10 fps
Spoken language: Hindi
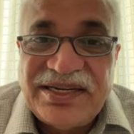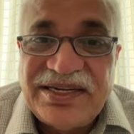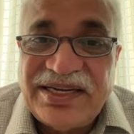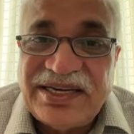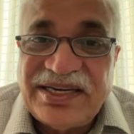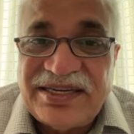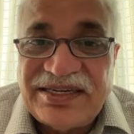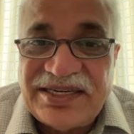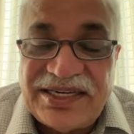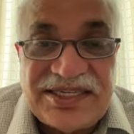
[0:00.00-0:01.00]
कि
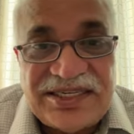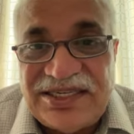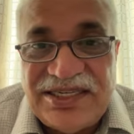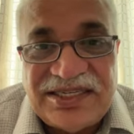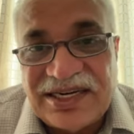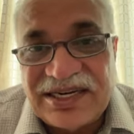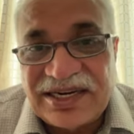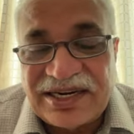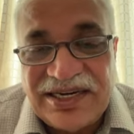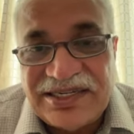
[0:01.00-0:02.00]
किस चीज़ के
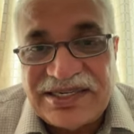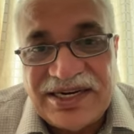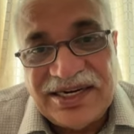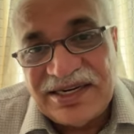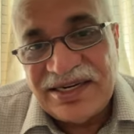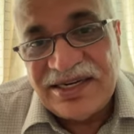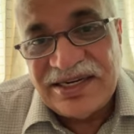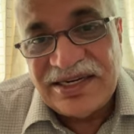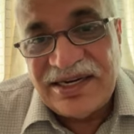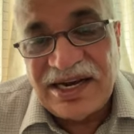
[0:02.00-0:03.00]
करने से
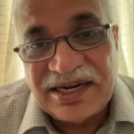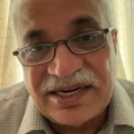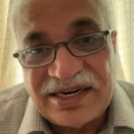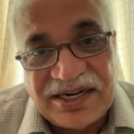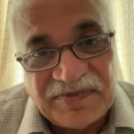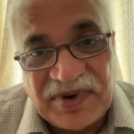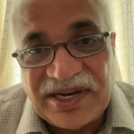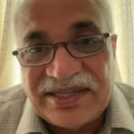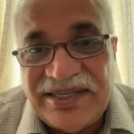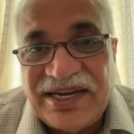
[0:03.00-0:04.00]
क्या कृपा
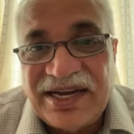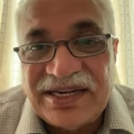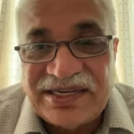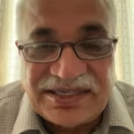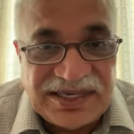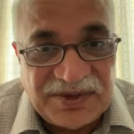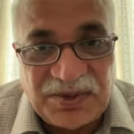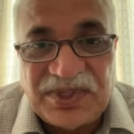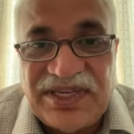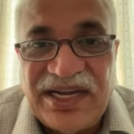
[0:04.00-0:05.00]
आती है किससे
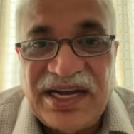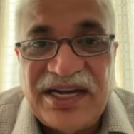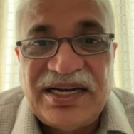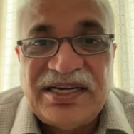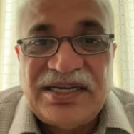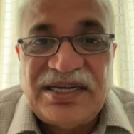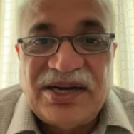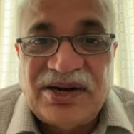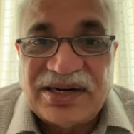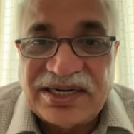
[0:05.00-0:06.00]
रुकती है
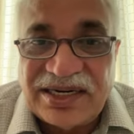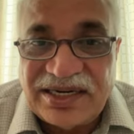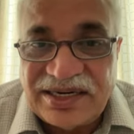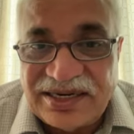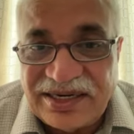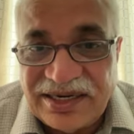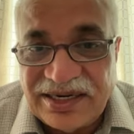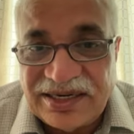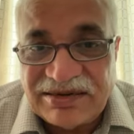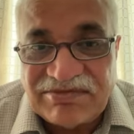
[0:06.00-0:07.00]
और
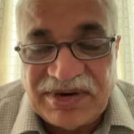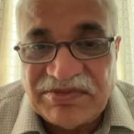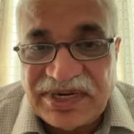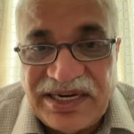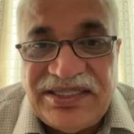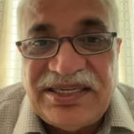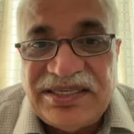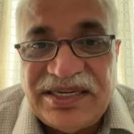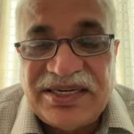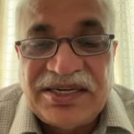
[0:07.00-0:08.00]
हम कई
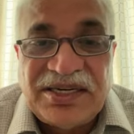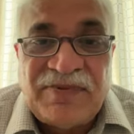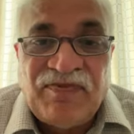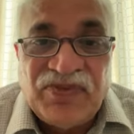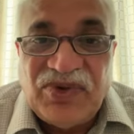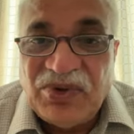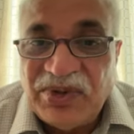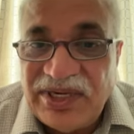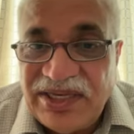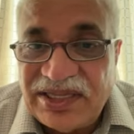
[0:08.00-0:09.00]
चीज़ें जो
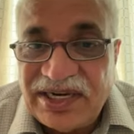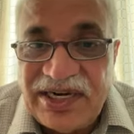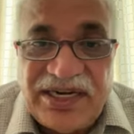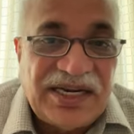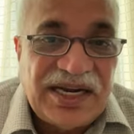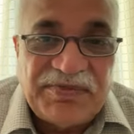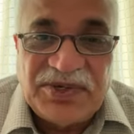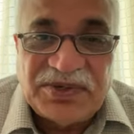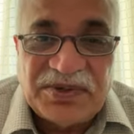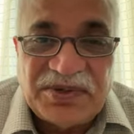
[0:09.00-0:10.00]
इतने
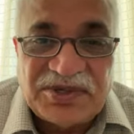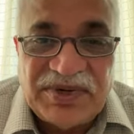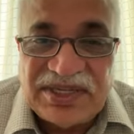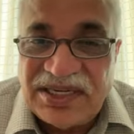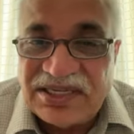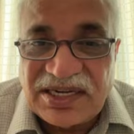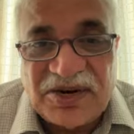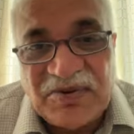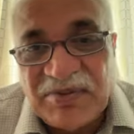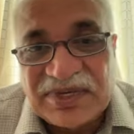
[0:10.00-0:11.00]
एपिसोड्स में इतने
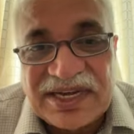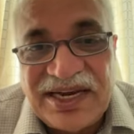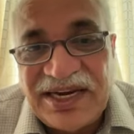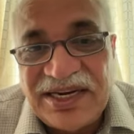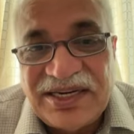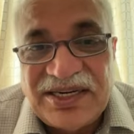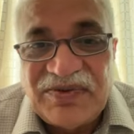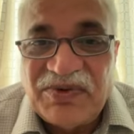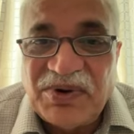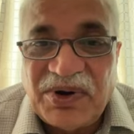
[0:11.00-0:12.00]
सालों में बताए हैं
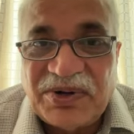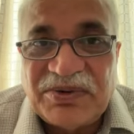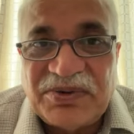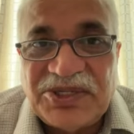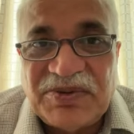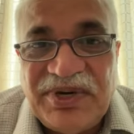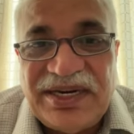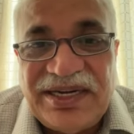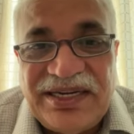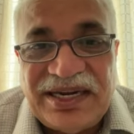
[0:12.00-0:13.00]
वो और कुछ भी
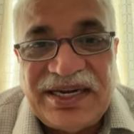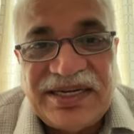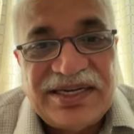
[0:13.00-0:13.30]
नहीं है